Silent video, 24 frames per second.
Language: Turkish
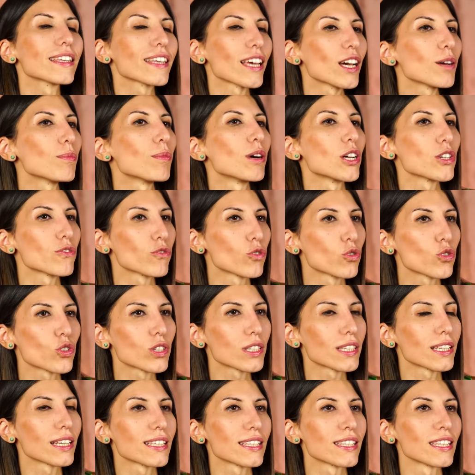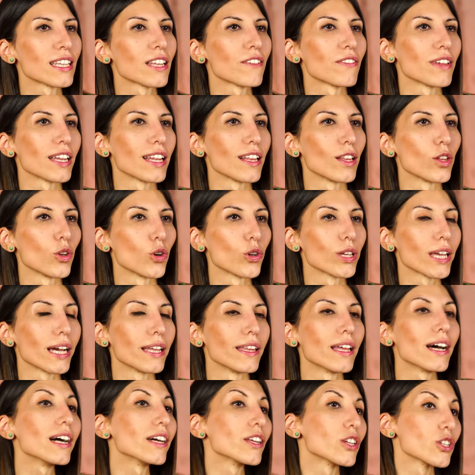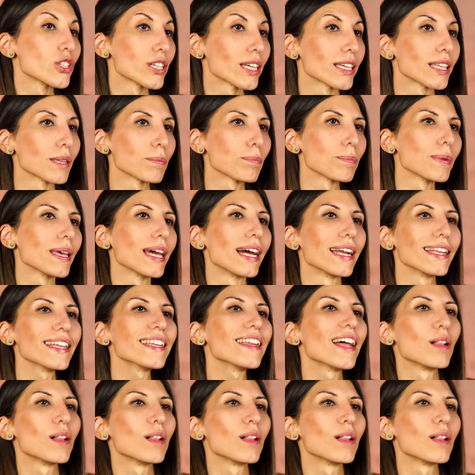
nikah başvurusu sırasında veriliyor. Yani ayrıca gidip bir yerden